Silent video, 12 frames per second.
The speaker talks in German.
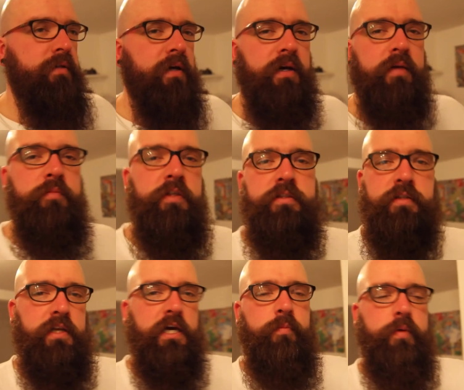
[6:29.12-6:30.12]
da einem nicht
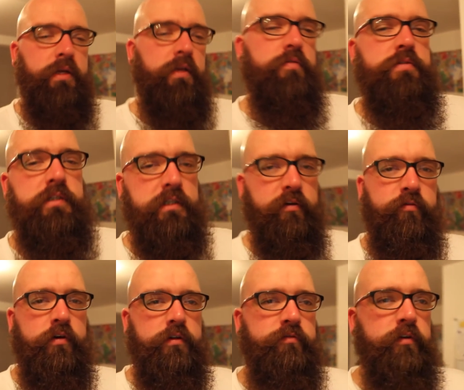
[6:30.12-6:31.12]
der Nachbar Klaus Dieter
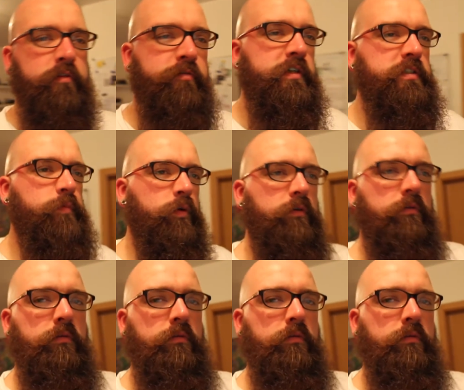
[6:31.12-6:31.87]
folgt wie auf Facebook